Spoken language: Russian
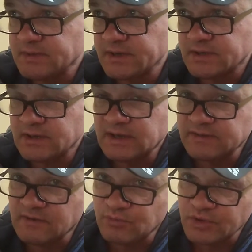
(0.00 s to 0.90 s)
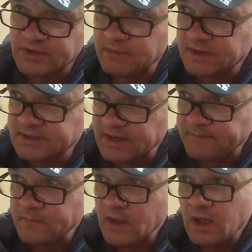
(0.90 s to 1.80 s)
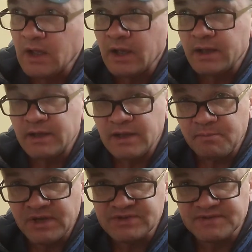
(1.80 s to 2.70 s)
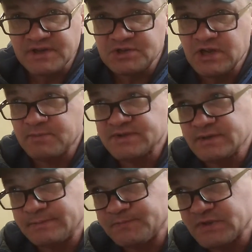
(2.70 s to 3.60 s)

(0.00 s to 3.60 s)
Это голы в обоих таймах, да. И опять же возвращаемся